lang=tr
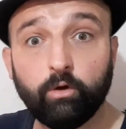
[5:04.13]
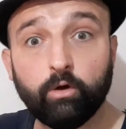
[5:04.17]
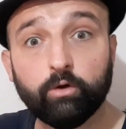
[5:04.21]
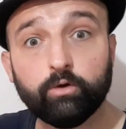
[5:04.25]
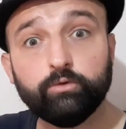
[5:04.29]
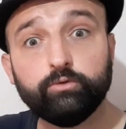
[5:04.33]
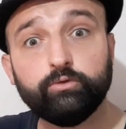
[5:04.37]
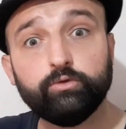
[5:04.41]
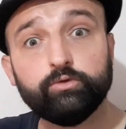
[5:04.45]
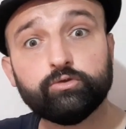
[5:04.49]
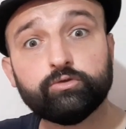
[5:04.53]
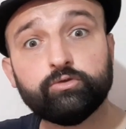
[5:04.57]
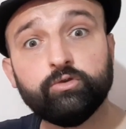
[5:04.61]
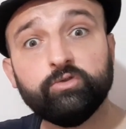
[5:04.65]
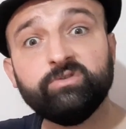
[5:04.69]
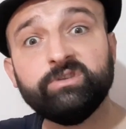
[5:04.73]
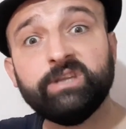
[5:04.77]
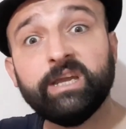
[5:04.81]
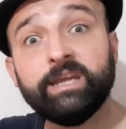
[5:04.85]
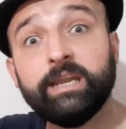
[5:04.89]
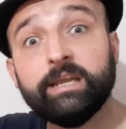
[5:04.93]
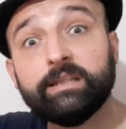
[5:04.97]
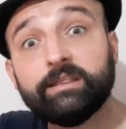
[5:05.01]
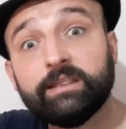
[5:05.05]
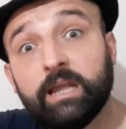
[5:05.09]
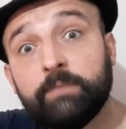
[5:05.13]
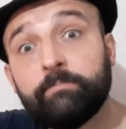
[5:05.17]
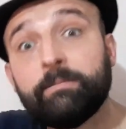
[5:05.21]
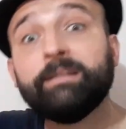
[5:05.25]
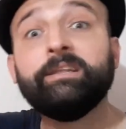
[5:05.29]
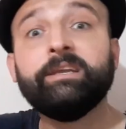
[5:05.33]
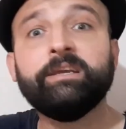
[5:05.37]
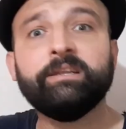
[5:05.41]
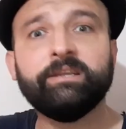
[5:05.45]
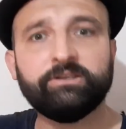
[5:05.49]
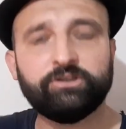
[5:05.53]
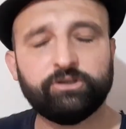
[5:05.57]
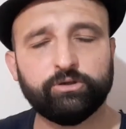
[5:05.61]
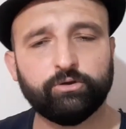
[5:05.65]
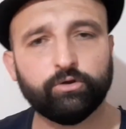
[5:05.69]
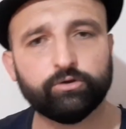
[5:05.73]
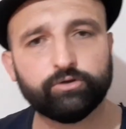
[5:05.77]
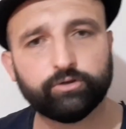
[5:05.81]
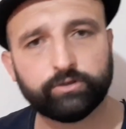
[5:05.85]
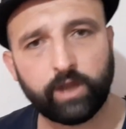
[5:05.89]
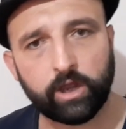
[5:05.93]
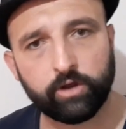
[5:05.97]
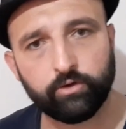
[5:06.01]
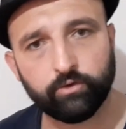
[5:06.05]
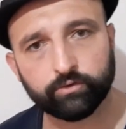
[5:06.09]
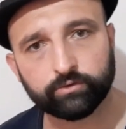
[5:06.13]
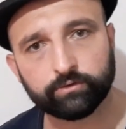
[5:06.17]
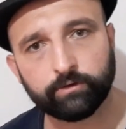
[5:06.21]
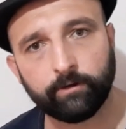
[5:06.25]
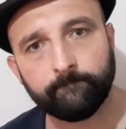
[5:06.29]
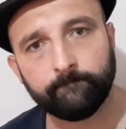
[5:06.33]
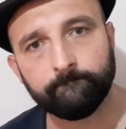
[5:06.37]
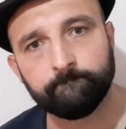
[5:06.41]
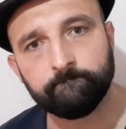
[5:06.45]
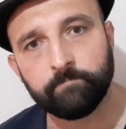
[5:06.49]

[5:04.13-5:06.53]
doğru düzgün denetlemediğinizi gösteriyor.